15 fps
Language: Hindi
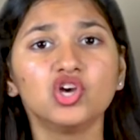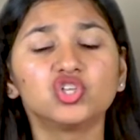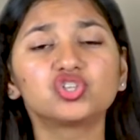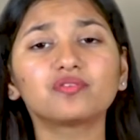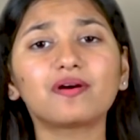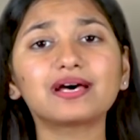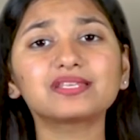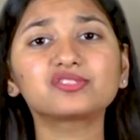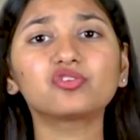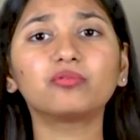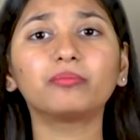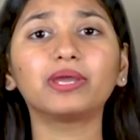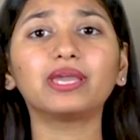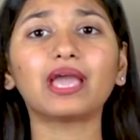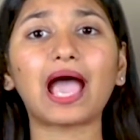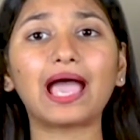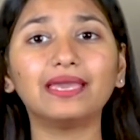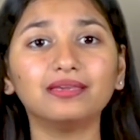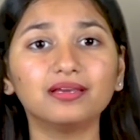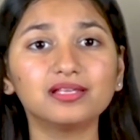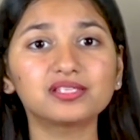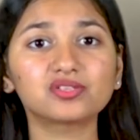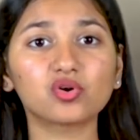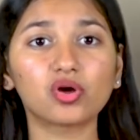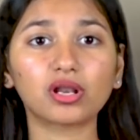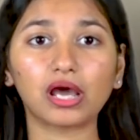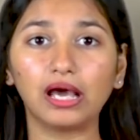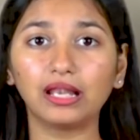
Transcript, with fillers: जो वास्तव में आईएस और